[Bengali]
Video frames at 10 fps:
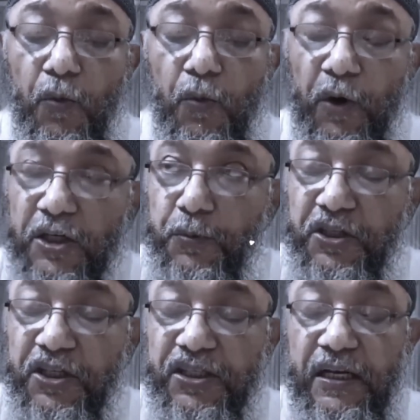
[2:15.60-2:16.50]
উপন্যাস
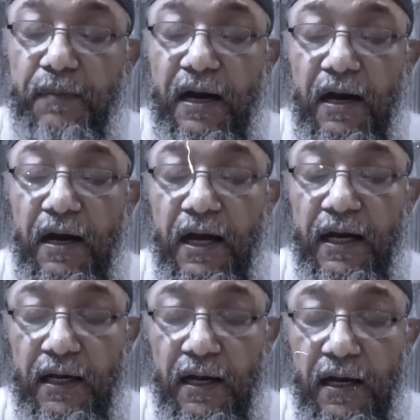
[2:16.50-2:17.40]
পড়তেছেন বা
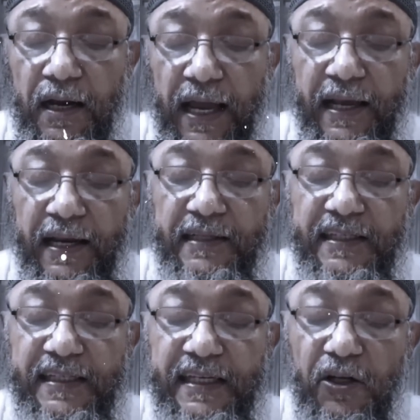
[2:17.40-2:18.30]
একটা লেখা
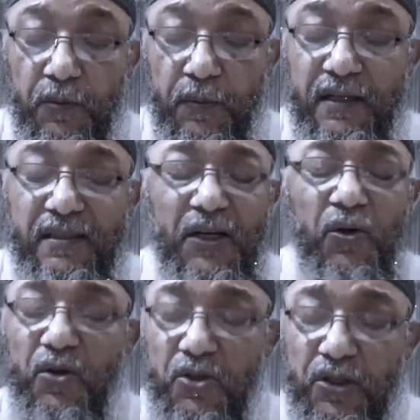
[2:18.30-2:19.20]
লিখতেছেন অথবা যে
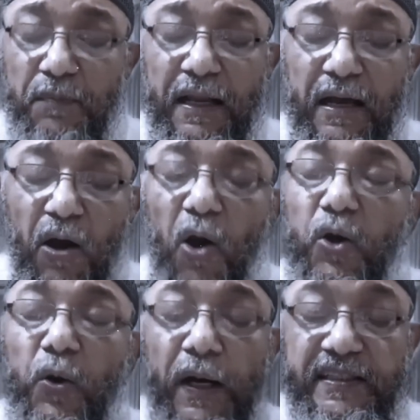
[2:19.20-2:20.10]
কোনো কিছুতে মানে
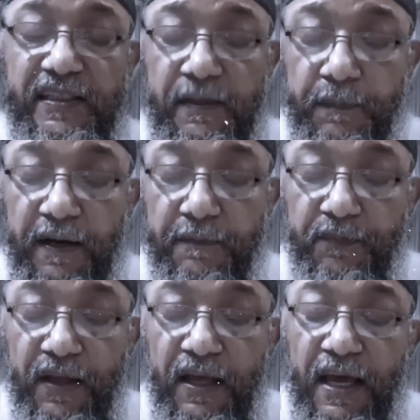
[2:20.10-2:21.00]
অহরহ আসতেছে আপনার
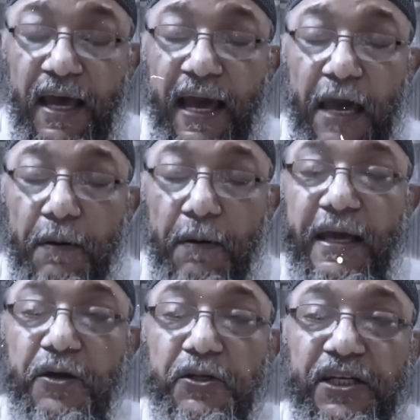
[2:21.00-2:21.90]

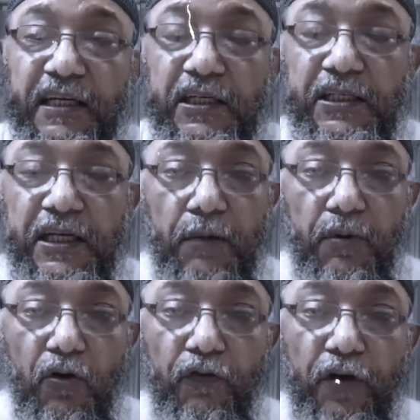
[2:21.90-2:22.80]
এইভাবেই কি হচ্ছে একটা শির্ক
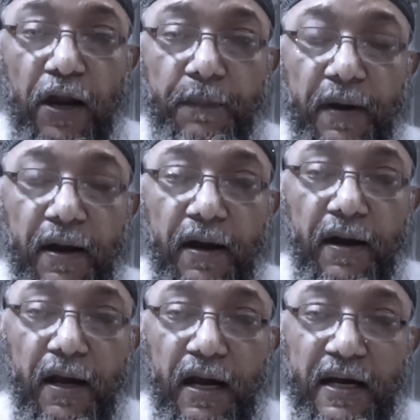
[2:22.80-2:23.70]
এবং কুফর আপনার
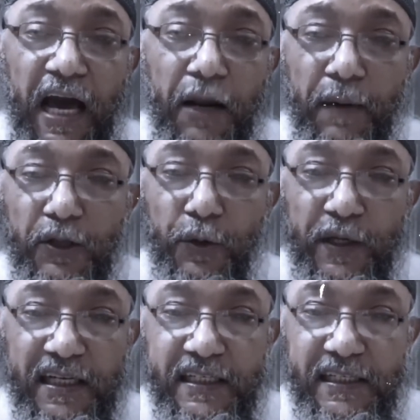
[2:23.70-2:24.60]
ডাল ভাত
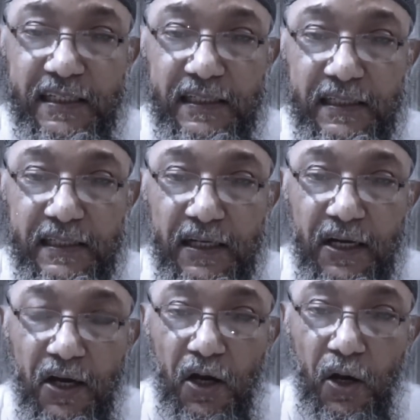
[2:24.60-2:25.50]
হয়ে যাচ্ছে
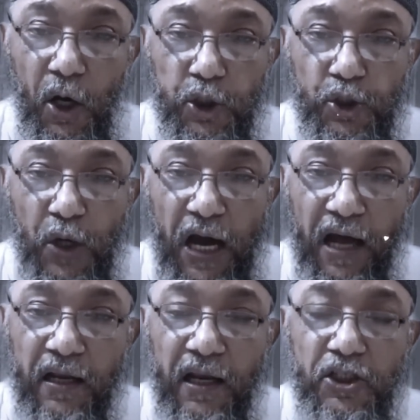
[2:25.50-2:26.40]
অথচ
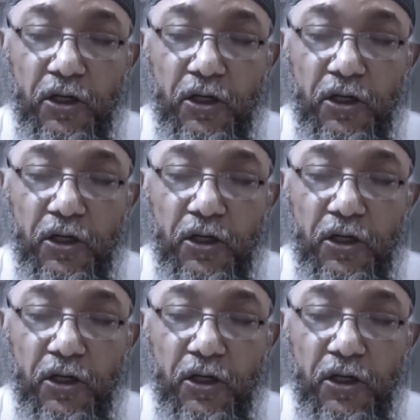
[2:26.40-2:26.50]
আল্লাহ